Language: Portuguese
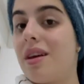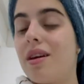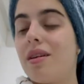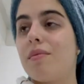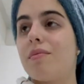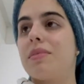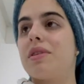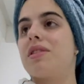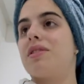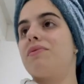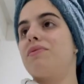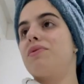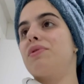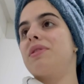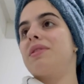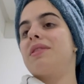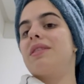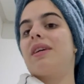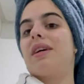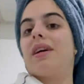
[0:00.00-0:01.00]
Mas se
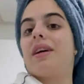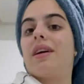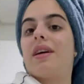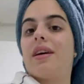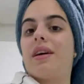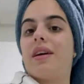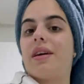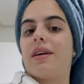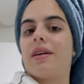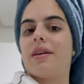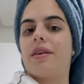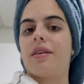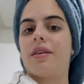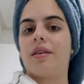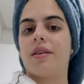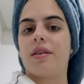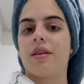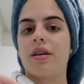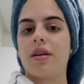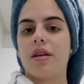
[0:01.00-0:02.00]
você
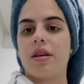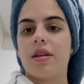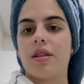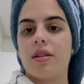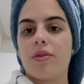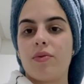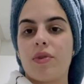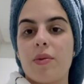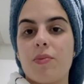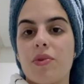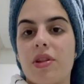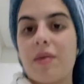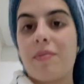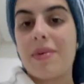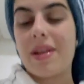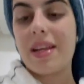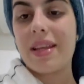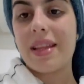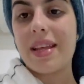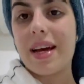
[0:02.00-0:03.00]
não tem muita
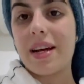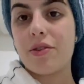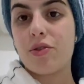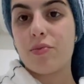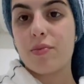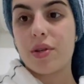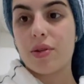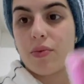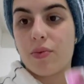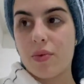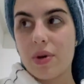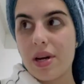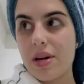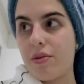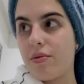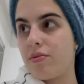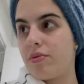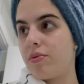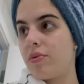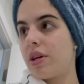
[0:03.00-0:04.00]
habilidade manual,
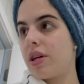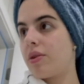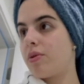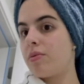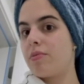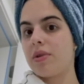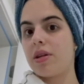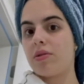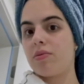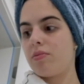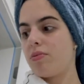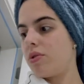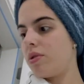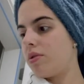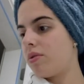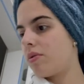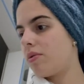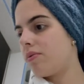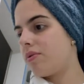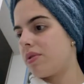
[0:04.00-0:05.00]
não recomendo muito
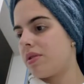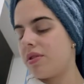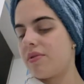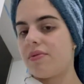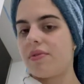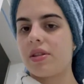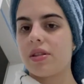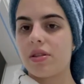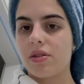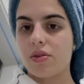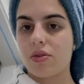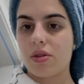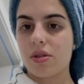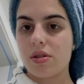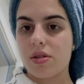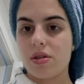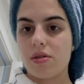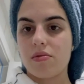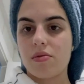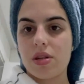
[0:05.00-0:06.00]
que você faça
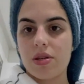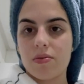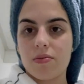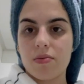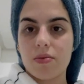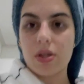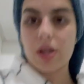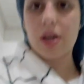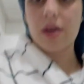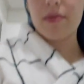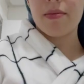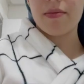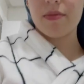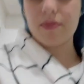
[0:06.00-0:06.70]
sozinho não, tá?